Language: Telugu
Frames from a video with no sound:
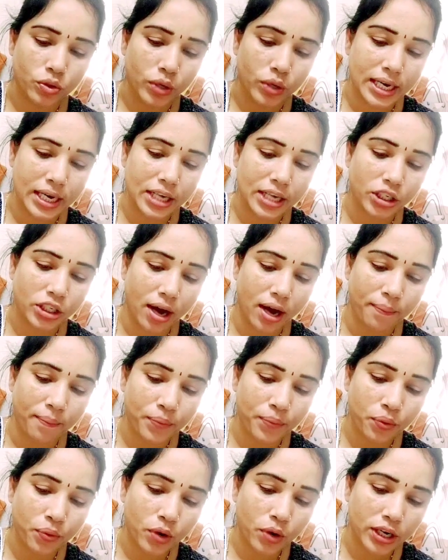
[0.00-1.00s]
సో ఇట్లా
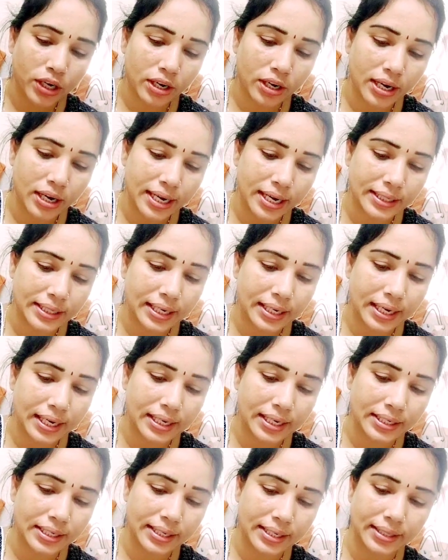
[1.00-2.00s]
షాంపూ వాటర్లో వేసి
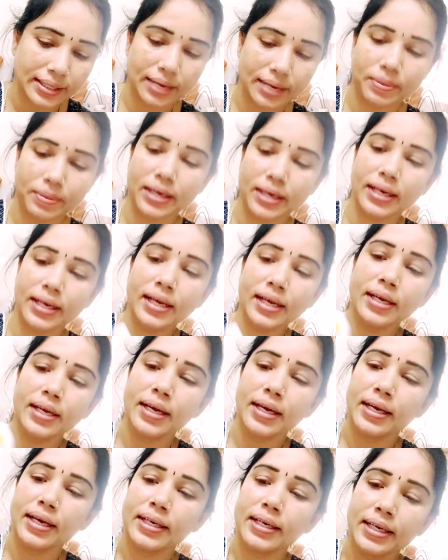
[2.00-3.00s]
క్లీన్ చేస్తే ఏమంటే
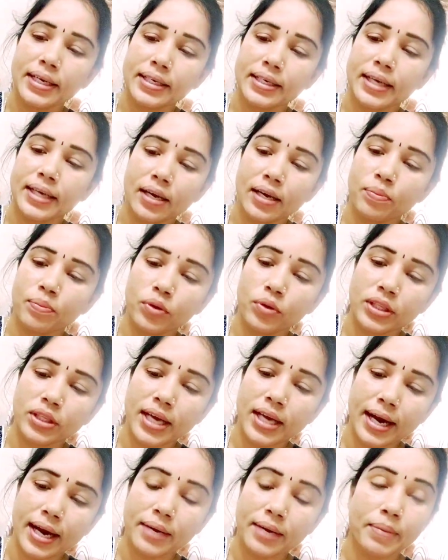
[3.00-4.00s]
నీట్గా
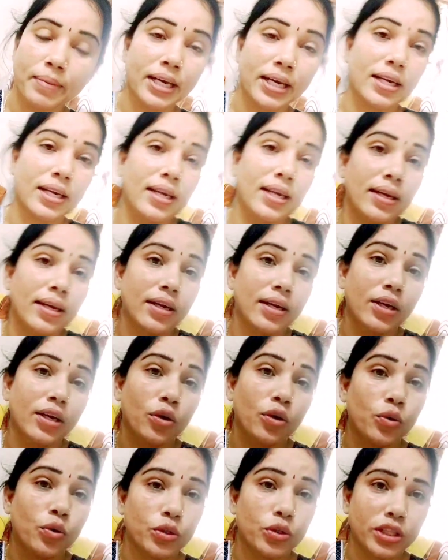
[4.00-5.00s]
వెళ్ళిపోతాయి అండ్ మనకి
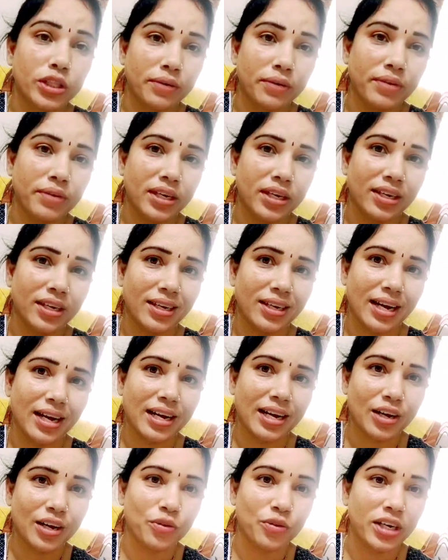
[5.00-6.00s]
కొత్తవి
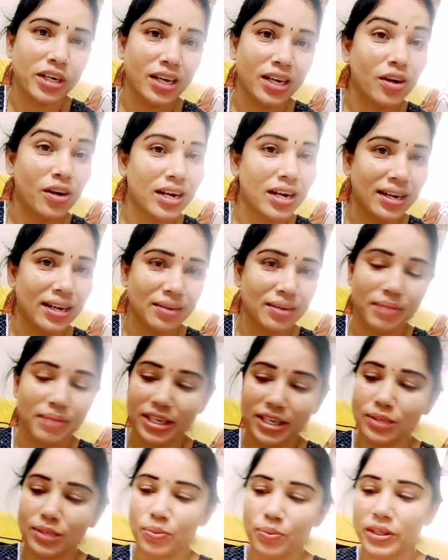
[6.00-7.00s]
ఎట్లా ఉంటాయో అట్లా
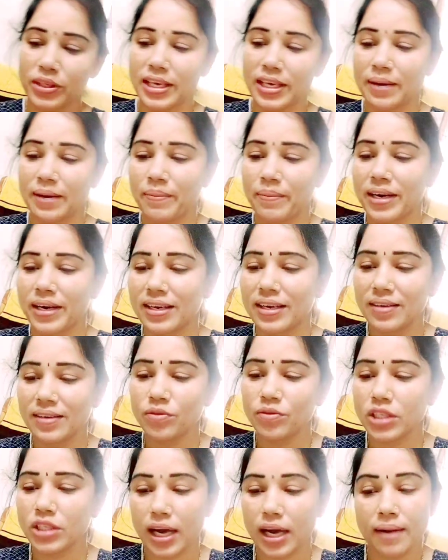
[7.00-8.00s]
మెరిసిపోతాయి అనమాట
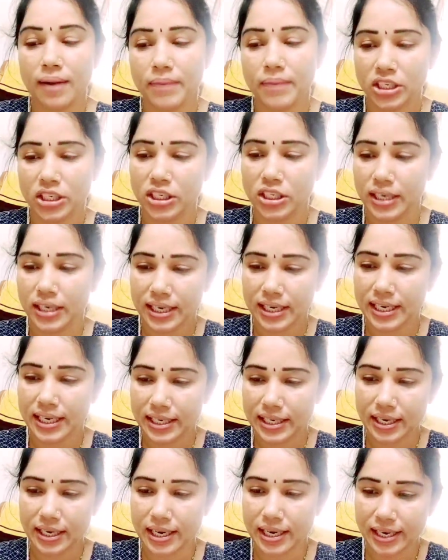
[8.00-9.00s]
చాలా మంచిగా
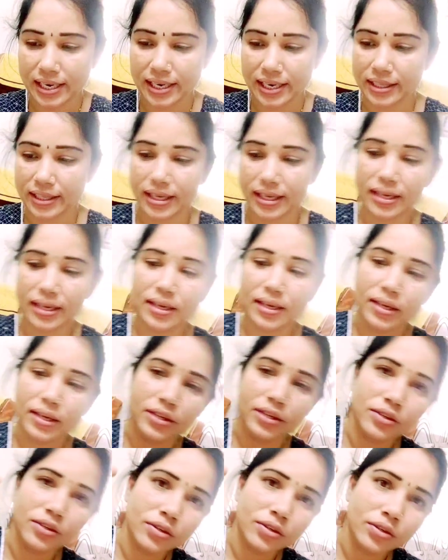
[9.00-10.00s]
నీట్గా క్లీన్ అవుతాయి
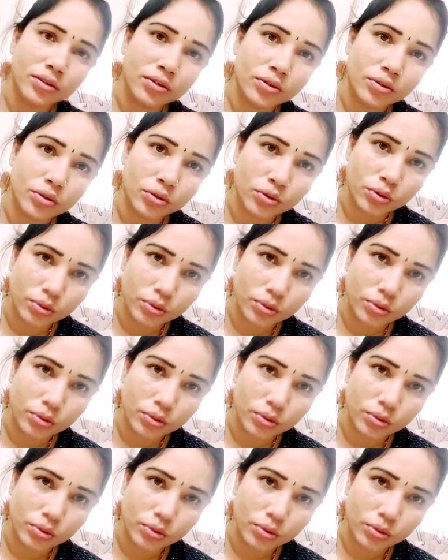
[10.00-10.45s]
సో